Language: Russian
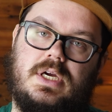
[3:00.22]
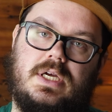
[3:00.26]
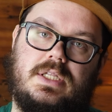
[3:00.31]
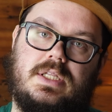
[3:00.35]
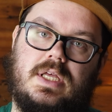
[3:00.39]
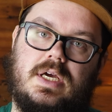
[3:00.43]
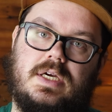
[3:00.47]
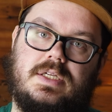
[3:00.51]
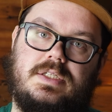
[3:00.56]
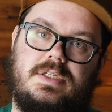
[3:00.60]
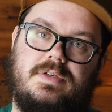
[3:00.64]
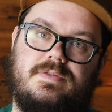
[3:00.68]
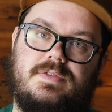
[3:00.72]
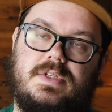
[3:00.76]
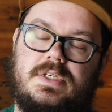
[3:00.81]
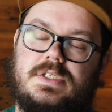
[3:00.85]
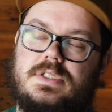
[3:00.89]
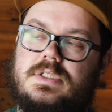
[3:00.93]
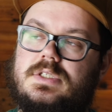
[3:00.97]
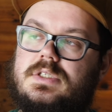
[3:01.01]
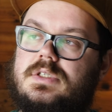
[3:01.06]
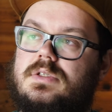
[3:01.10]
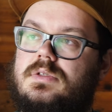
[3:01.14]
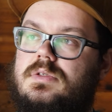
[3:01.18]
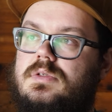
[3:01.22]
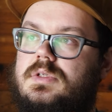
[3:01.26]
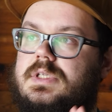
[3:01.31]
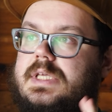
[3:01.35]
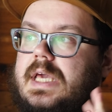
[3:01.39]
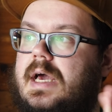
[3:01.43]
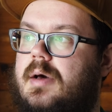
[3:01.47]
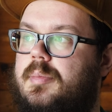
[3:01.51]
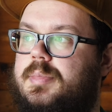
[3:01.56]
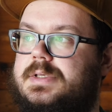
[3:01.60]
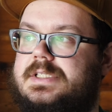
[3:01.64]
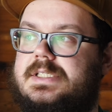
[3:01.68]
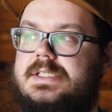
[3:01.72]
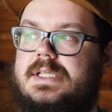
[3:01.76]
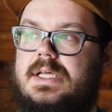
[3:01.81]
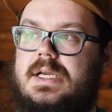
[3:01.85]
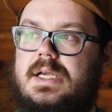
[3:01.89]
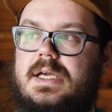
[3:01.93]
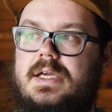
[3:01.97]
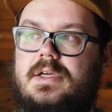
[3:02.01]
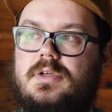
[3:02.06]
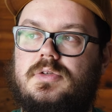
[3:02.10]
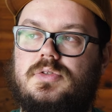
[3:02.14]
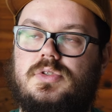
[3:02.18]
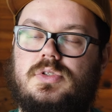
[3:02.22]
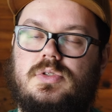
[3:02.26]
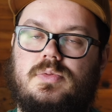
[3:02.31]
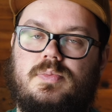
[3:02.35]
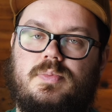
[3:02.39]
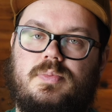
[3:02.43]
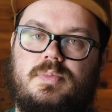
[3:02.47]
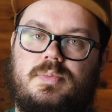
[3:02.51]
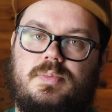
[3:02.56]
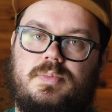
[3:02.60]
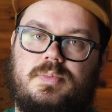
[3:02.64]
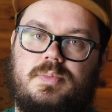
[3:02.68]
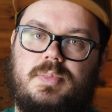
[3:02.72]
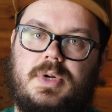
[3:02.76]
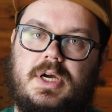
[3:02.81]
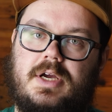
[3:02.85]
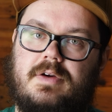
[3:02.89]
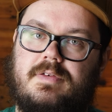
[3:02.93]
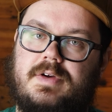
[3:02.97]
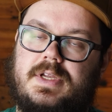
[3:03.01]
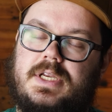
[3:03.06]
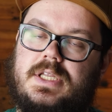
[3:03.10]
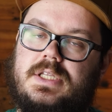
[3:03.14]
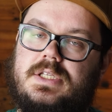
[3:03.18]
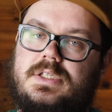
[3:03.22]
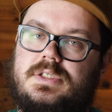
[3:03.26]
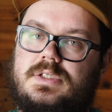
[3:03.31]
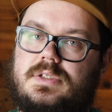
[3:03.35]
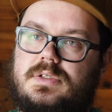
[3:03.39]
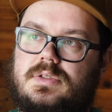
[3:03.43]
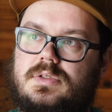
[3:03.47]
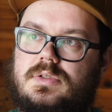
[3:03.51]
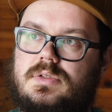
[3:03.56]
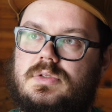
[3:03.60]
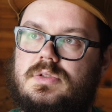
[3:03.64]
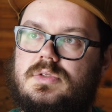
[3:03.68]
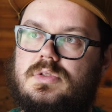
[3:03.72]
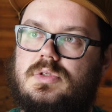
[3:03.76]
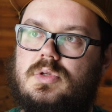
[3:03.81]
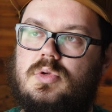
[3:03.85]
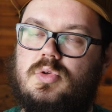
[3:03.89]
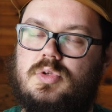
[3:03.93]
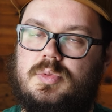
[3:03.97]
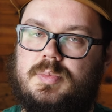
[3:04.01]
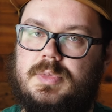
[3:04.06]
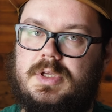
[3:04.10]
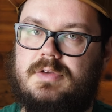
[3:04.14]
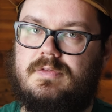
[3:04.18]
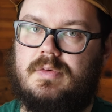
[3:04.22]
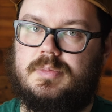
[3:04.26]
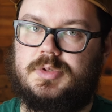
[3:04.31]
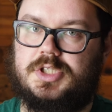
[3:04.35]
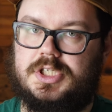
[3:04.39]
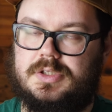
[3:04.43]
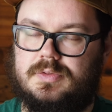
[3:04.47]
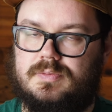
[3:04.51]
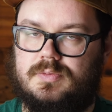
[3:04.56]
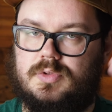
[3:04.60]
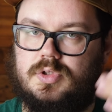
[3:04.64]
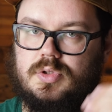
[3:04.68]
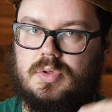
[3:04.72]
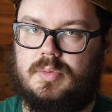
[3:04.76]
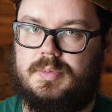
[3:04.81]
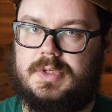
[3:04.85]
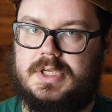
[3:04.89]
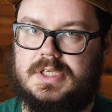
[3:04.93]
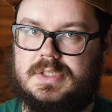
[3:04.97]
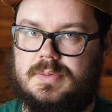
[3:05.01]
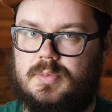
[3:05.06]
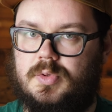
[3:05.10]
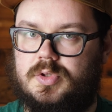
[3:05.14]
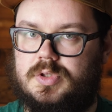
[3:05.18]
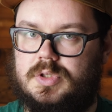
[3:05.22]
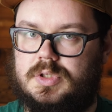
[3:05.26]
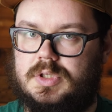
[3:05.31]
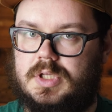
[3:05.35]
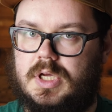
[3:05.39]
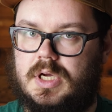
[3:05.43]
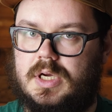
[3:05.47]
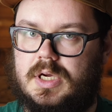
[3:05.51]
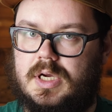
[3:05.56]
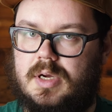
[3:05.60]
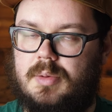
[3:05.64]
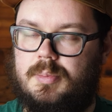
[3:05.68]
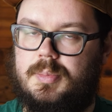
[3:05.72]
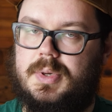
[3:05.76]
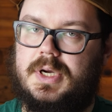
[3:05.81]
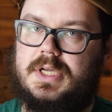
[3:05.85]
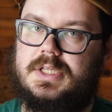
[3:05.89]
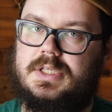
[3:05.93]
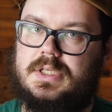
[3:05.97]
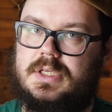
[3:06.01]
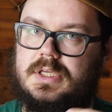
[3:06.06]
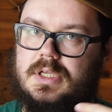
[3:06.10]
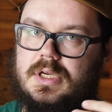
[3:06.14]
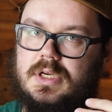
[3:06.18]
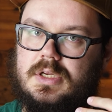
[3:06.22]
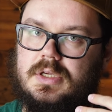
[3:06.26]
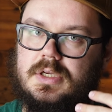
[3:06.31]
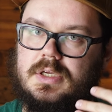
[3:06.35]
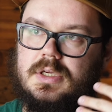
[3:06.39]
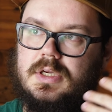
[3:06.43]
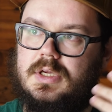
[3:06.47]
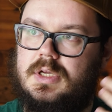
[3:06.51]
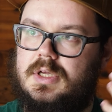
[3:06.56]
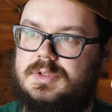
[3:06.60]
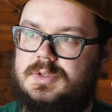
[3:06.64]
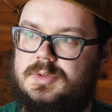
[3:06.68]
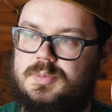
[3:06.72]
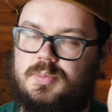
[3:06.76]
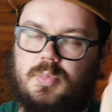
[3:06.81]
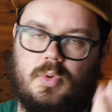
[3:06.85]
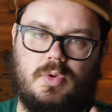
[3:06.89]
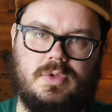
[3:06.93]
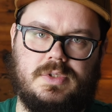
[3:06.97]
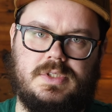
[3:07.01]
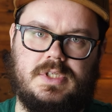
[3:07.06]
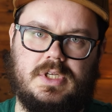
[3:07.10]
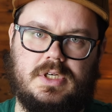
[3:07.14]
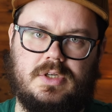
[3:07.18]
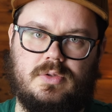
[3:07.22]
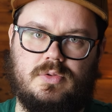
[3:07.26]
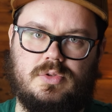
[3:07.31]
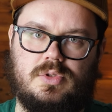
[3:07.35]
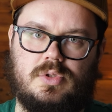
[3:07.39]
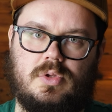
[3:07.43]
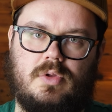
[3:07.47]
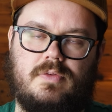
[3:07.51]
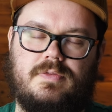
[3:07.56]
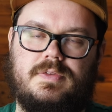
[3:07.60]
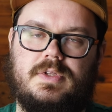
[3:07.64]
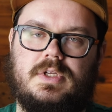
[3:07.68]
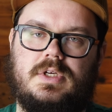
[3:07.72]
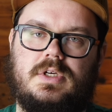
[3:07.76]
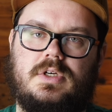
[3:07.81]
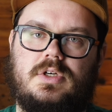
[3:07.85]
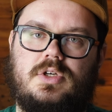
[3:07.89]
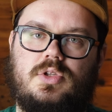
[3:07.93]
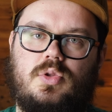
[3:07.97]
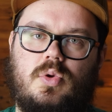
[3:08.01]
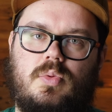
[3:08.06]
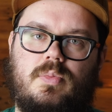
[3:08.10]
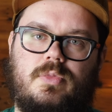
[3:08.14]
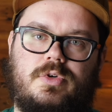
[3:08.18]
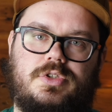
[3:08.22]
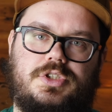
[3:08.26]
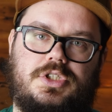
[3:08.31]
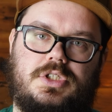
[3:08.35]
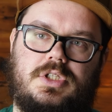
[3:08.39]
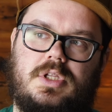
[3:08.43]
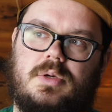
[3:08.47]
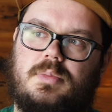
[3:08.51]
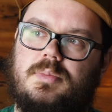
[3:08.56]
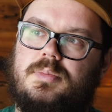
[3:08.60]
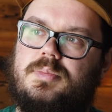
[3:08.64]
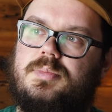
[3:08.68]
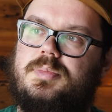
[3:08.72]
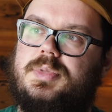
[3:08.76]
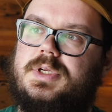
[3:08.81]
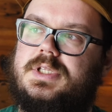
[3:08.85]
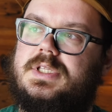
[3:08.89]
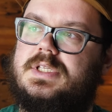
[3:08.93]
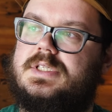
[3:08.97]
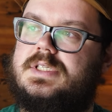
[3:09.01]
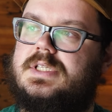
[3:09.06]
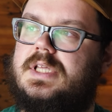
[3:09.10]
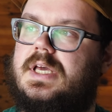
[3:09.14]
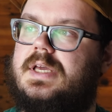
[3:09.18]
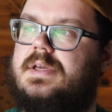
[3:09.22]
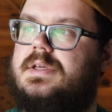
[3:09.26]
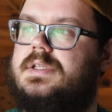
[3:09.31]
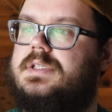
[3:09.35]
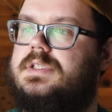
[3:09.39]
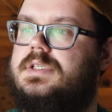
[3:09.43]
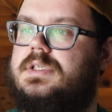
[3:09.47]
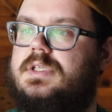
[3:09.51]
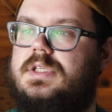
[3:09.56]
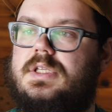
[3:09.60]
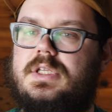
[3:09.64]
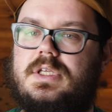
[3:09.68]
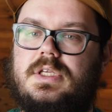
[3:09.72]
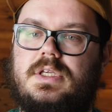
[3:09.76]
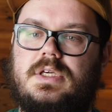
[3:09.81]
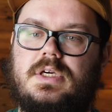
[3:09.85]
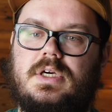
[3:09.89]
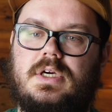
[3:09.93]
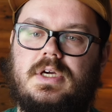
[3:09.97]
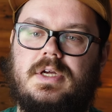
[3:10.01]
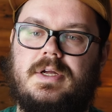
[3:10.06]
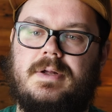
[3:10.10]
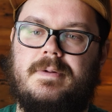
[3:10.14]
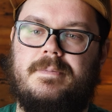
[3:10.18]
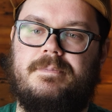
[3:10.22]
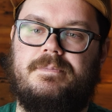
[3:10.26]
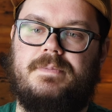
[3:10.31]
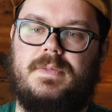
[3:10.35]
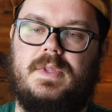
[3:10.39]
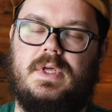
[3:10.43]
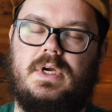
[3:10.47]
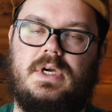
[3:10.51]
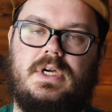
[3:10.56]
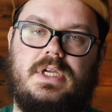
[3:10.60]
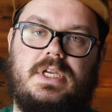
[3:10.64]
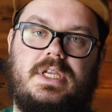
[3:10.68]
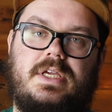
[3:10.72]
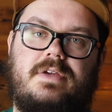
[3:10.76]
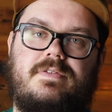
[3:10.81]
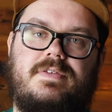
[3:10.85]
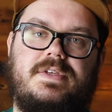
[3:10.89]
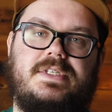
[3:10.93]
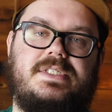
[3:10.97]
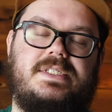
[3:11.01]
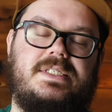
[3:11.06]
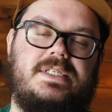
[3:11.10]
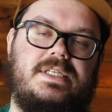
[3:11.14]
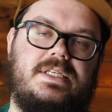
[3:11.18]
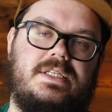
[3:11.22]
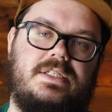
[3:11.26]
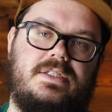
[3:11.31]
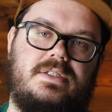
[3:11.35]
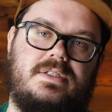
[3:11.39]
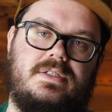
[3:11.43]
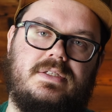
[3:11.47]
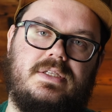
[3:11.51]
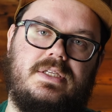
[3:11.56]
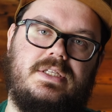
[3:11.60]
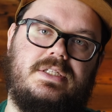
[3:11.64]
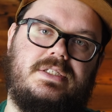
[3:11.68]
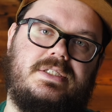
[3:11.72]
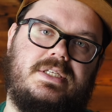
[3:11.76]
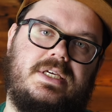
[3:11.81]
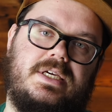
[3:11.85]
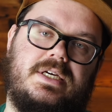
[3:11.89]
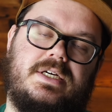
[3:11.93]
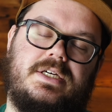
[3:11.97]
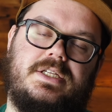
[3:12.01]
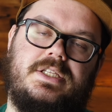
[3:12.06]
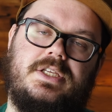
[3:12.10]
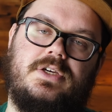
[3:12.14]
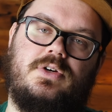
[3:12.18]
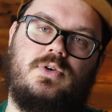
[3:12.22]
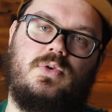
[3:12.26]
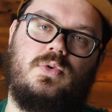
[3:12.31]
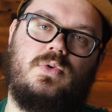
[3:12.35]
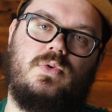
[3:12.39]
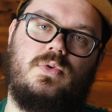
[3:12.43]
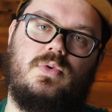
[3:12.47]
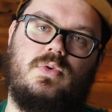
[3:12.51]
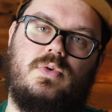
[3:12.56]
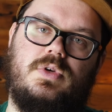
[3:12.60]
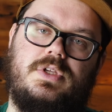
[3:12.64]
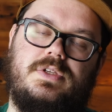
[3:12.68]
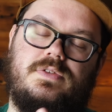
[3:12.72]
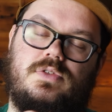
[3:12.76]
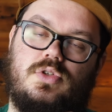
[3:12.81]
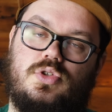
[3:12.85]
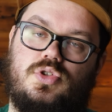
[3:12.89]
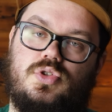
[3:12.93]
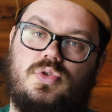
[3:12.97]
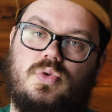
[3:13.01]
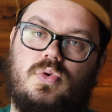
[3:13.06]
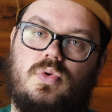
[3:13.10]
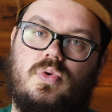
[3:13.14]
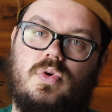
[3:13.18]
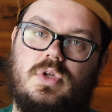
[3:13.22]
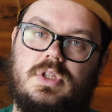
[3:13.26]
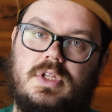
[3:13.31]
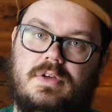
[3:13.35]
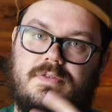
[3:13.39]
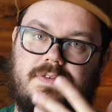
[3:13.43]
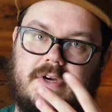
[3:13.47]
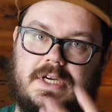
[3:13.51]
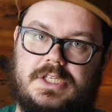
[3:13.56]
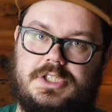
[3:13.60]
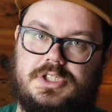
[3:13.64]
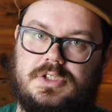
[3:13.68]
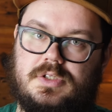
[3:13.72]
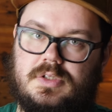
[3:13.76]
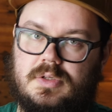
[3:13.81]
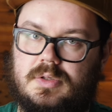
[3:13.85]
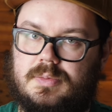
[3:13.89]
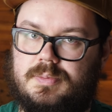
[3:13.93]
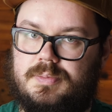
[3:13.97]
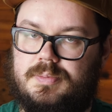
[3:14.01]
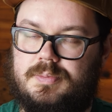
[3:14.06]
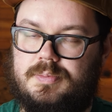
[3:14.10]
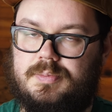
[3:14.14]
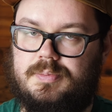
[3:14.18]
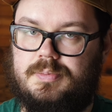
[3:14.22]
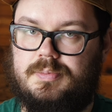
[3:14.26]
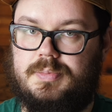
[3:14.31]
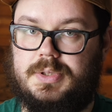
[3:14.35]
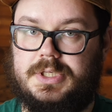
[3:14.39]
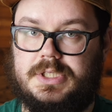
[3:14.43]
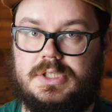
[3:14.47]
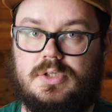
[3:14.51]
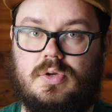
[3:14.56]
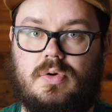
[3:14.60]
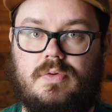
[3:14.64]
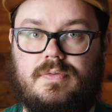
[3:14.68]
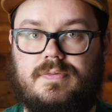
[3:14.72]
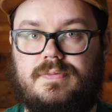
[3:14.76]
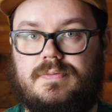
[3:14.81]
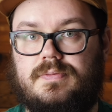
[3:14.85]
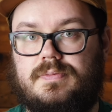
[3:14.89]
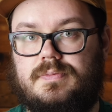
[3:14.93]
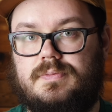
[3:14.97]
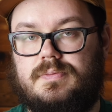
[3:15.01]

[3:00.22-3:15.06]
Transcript: какая-то активность. Я постараюсь поговорить с людьми, вообще, кто меня смотрит как компании или спонсоры, условно, кто может там предоставить и э, реквизит, и технику, и все что угодно в качестве призов